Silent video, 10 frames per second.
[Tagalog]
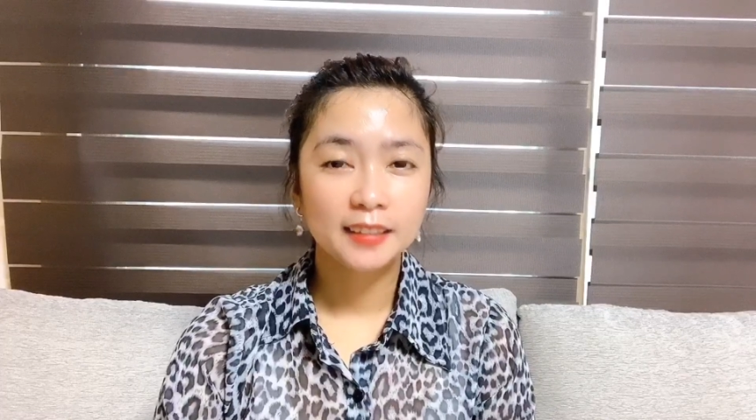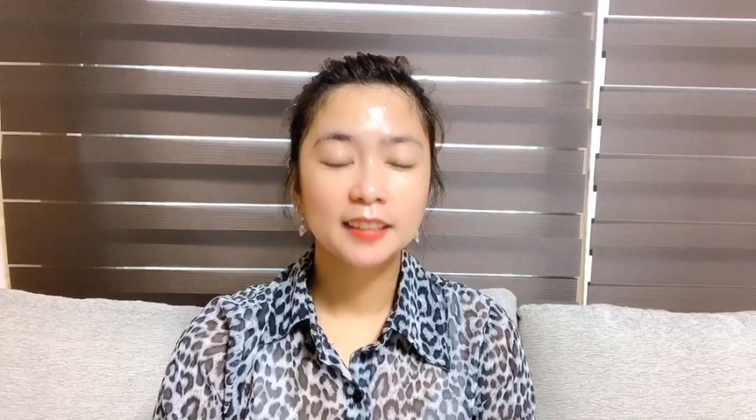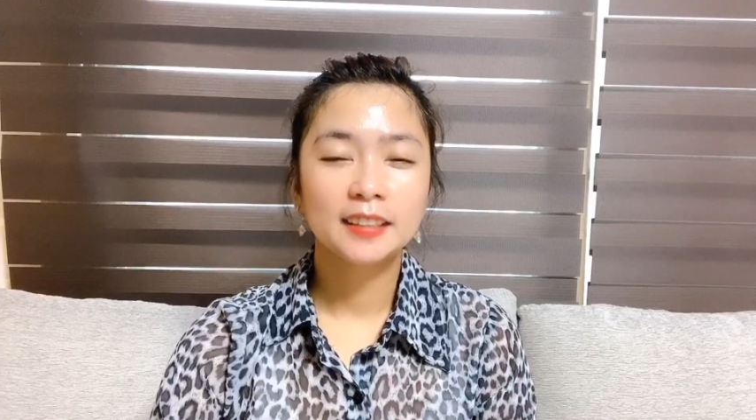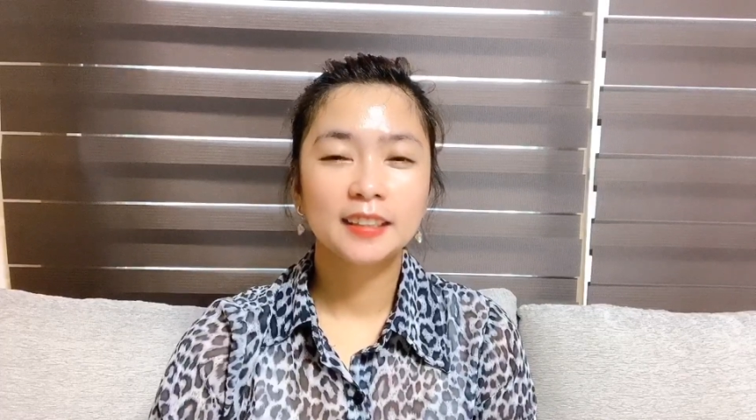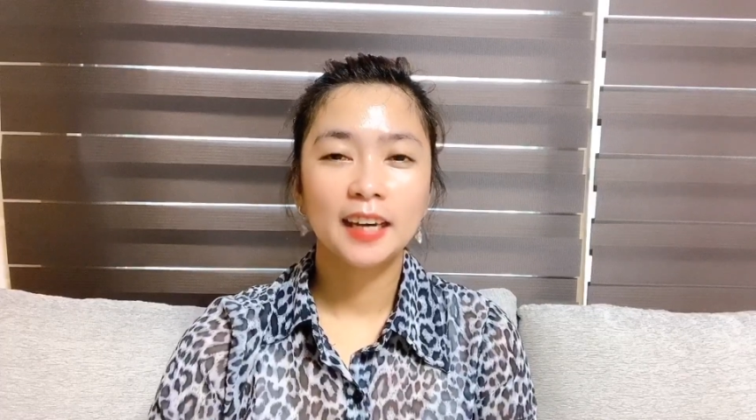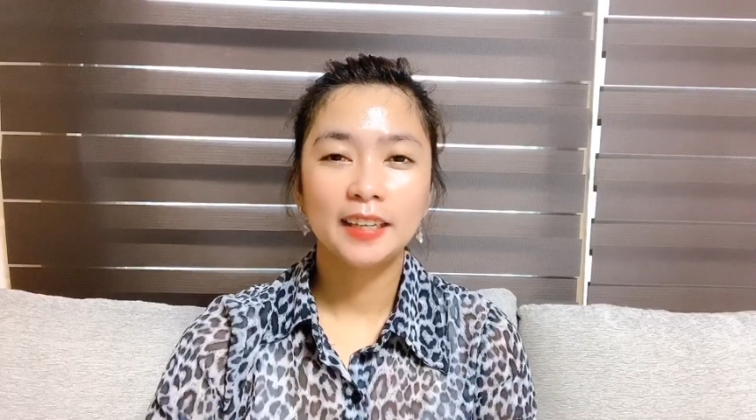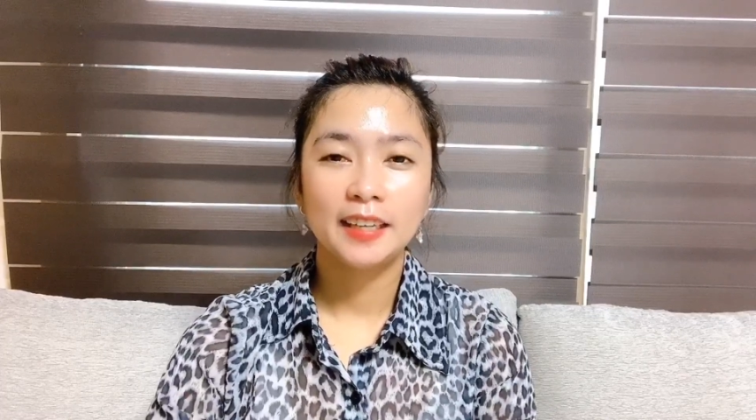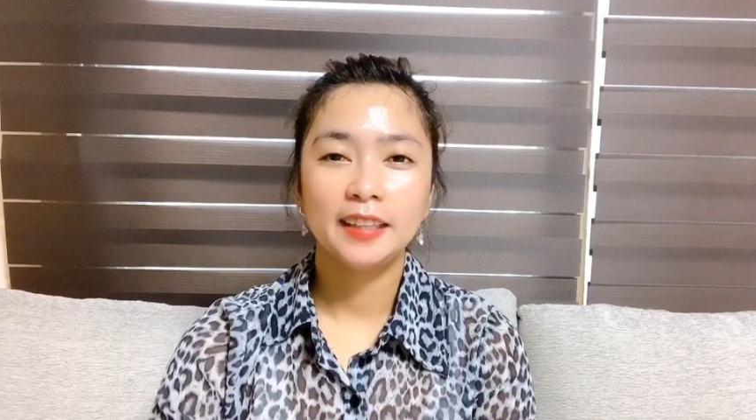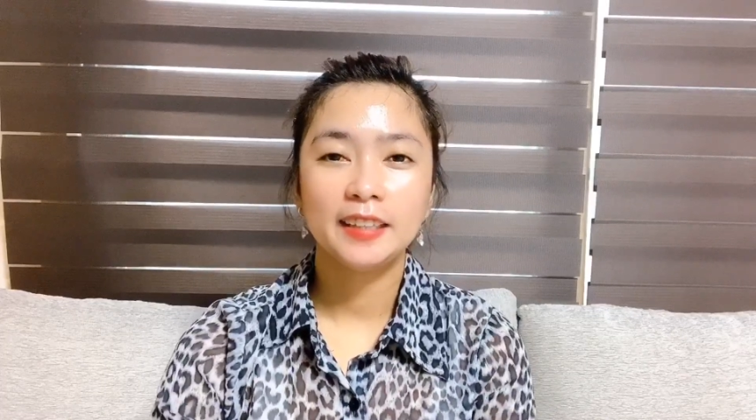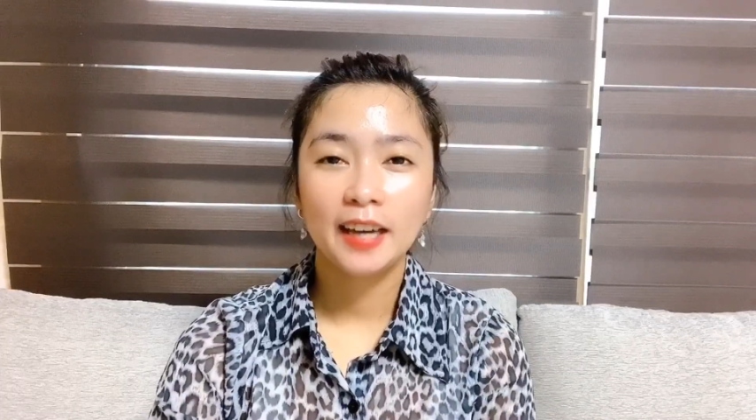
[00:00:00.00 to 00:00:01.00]
Ayan
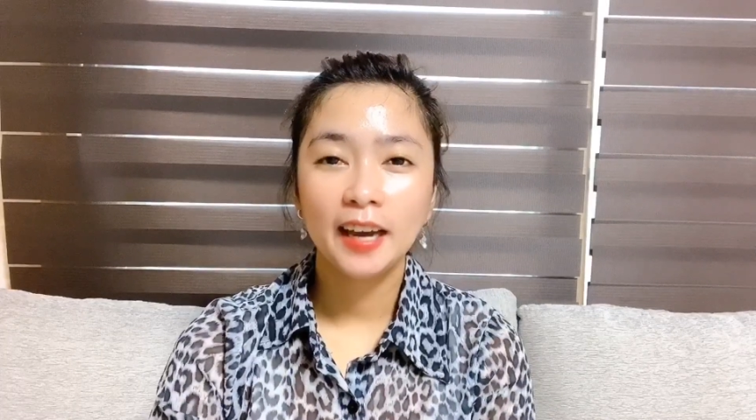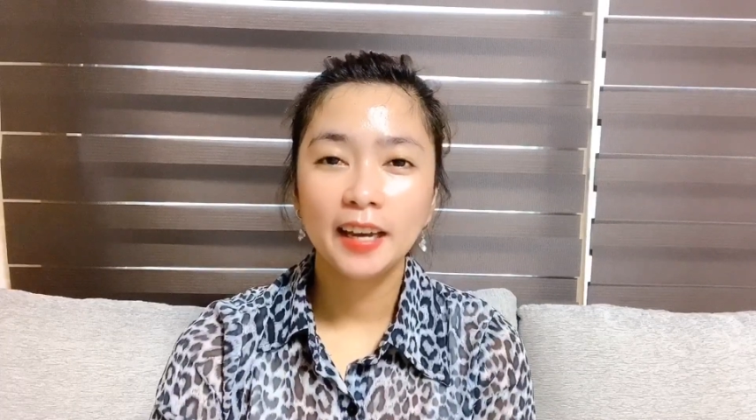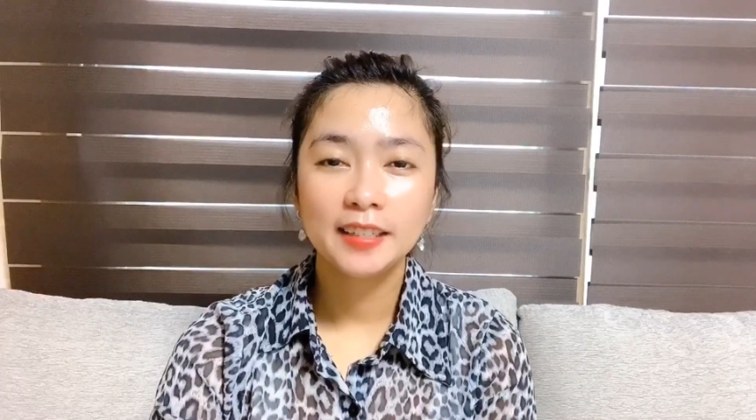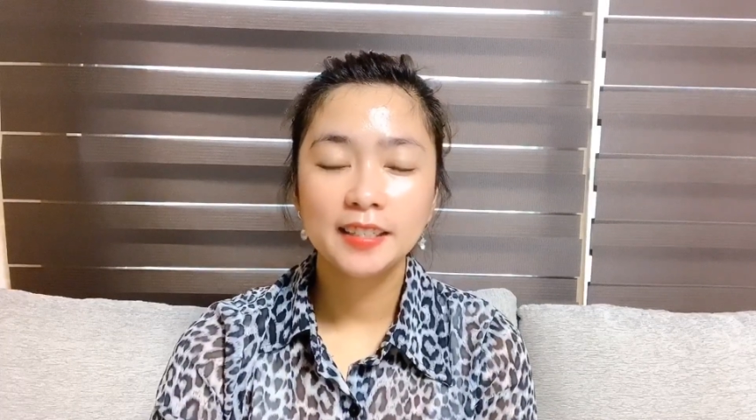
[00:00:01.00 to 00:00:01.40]
guys.